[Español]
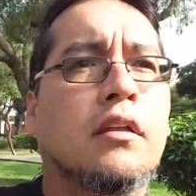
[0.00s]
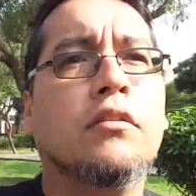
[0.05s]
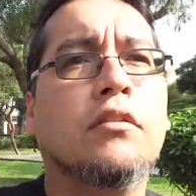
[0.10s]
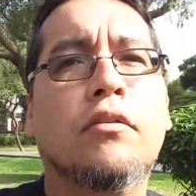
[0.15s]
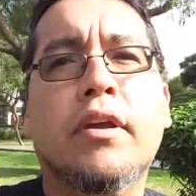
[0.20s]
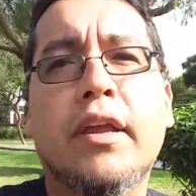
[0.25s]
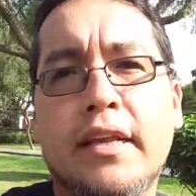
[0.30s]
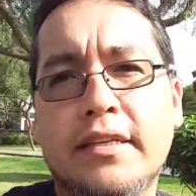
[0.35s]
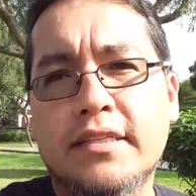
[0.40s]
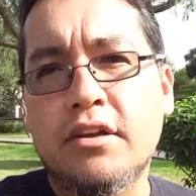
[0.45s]

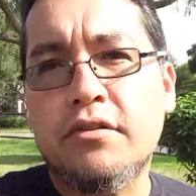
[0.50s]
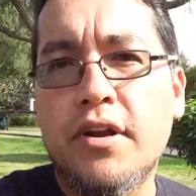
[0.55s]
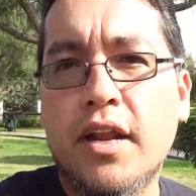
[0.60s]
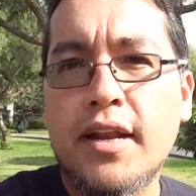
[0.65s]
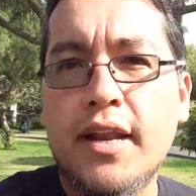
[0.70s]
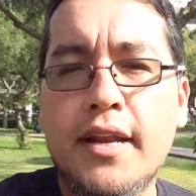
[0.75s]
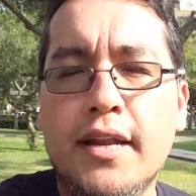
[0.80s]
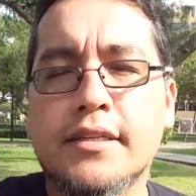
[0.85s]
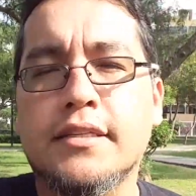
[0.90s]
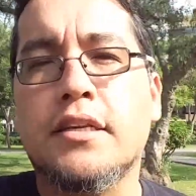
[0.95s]
No es que sea una
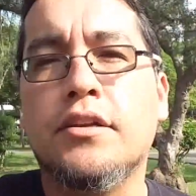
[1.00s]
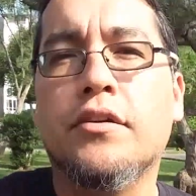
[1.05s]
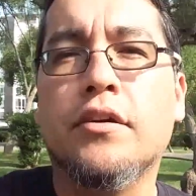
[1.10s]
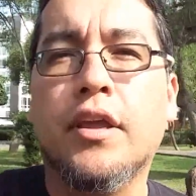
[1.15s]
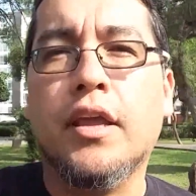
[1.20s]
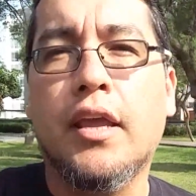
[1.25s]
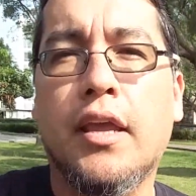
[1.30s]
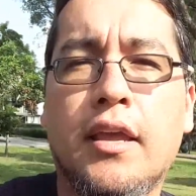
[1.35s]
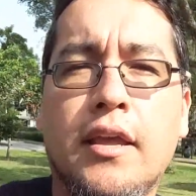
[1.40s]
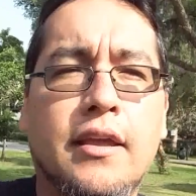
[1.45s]
nena, sino
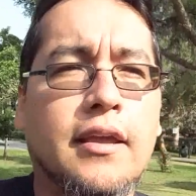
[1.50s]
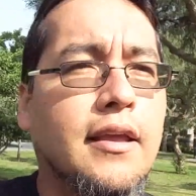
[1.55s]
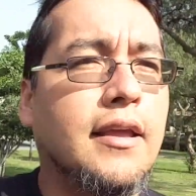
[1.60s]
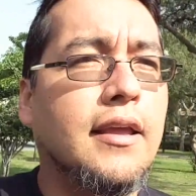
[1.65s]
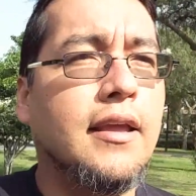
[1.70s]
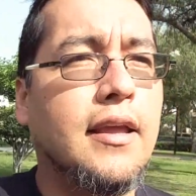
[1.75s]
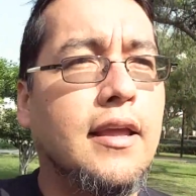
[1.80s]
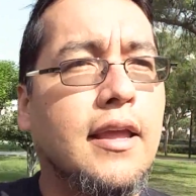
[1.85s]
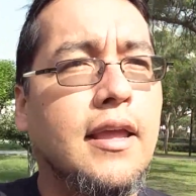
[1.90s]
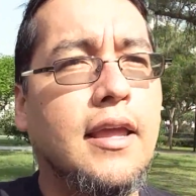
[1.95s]
que
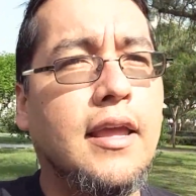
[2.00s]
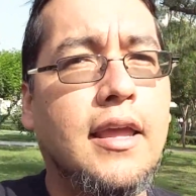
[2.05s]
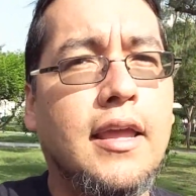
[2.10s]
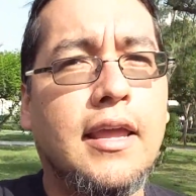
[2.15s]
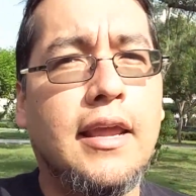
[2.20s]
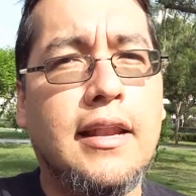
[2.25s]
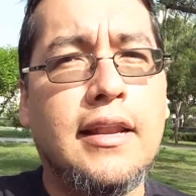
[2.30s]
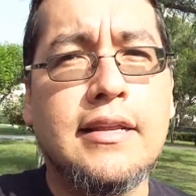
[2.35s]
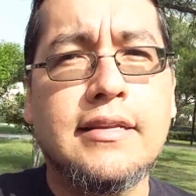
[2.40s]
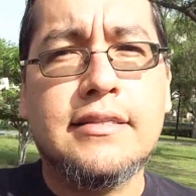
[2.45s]

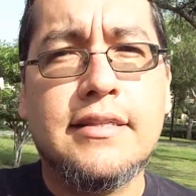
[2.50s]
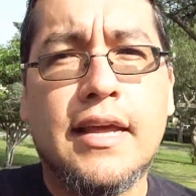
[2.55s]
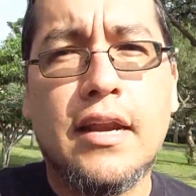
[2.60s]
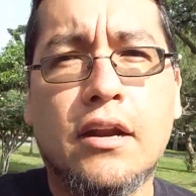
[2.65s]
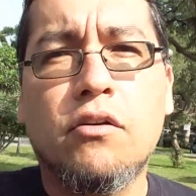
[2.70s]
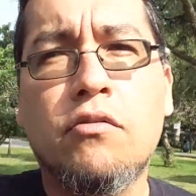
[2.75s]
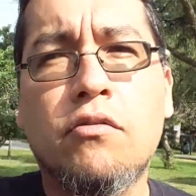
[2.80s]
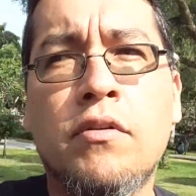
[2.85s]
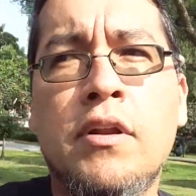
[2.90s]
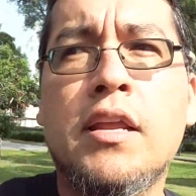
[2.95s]
el
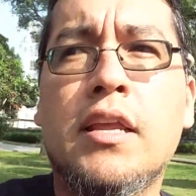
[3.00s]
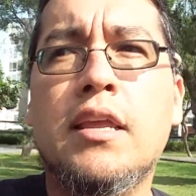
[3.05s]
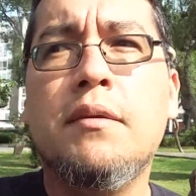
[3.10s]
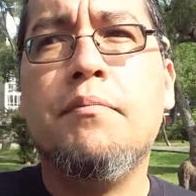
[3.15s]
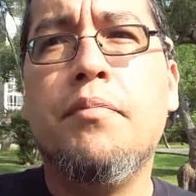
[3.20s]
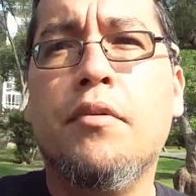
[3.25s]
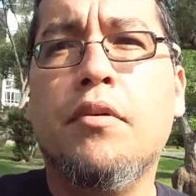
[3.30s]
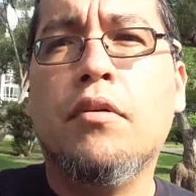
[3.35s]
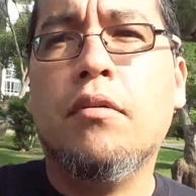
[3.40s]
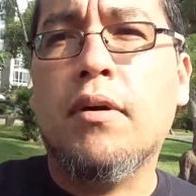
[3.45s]
estar con un
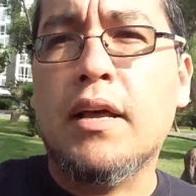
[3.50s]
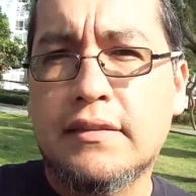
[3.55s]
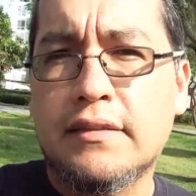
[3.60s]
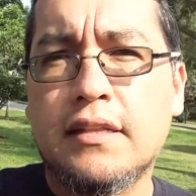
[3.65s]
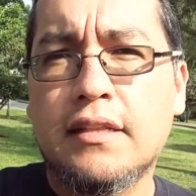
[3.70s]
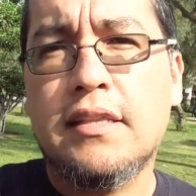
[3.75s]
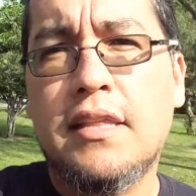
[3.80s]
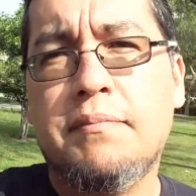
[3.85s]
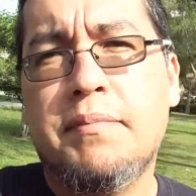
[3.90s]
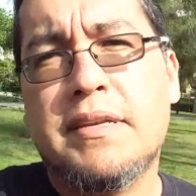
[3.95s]
equipo
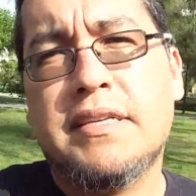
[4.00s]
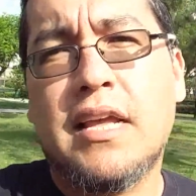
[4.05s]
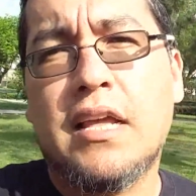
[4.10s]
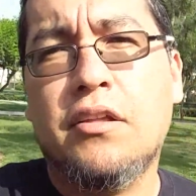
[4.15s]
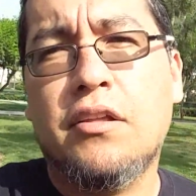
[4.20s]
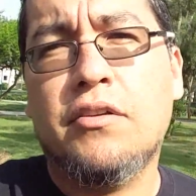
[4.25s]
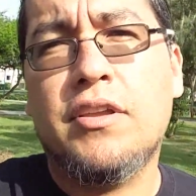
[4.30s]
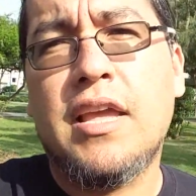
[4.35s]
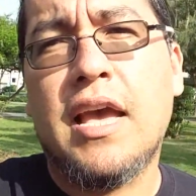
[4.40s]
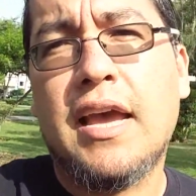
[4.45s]
bastante
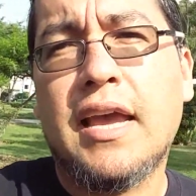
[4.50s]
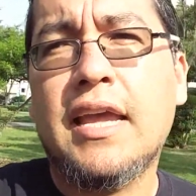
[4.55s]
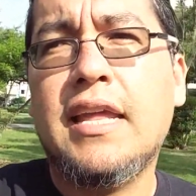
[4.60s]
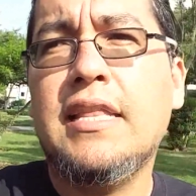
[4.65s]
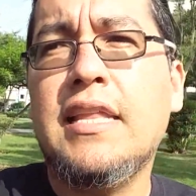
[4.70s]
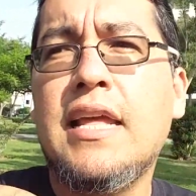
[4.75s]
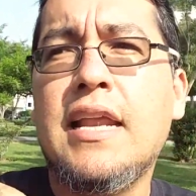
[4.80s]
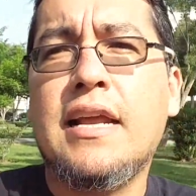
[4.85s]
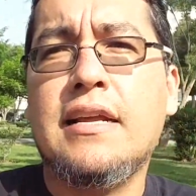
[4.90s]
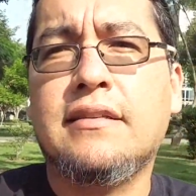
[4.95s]
pesado ya
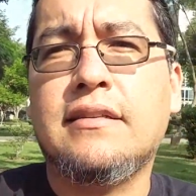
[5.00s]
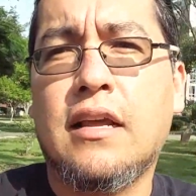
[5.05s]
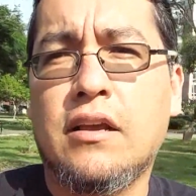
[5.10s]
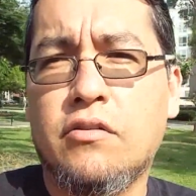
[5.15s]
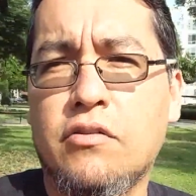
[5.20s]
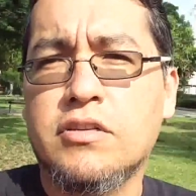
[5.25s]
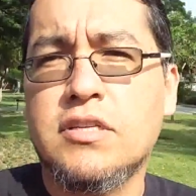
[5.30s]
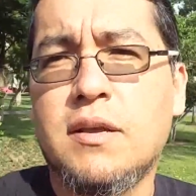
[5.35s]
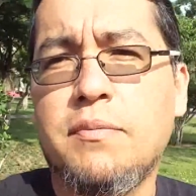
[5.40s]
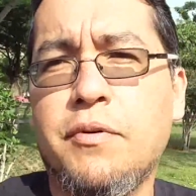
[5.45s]
genera estas
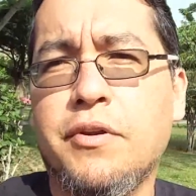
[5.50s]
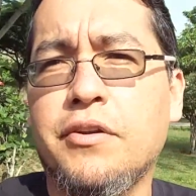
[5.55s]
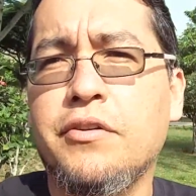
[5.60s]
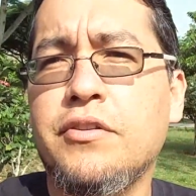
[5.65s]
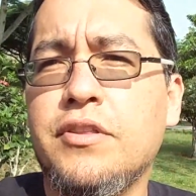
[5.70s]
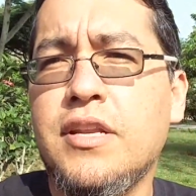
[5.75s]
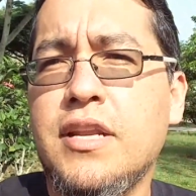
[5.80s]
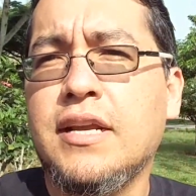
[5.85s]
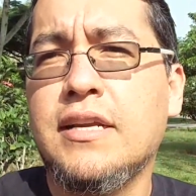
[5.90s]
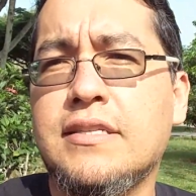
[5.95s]
cosas porque
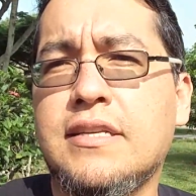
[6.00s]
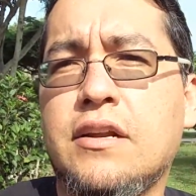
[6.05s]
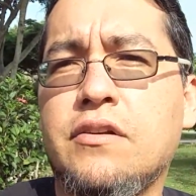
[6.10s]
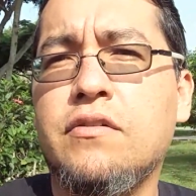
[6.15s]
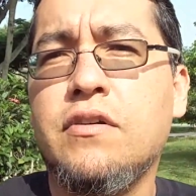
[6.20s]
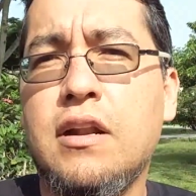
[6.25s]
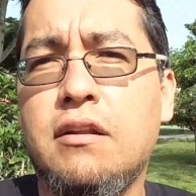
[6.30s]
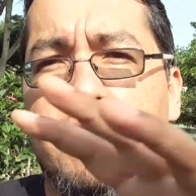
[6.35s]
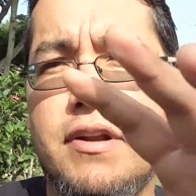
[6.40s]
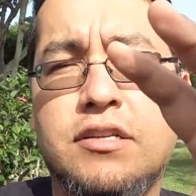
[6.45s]
no tiene que estar con el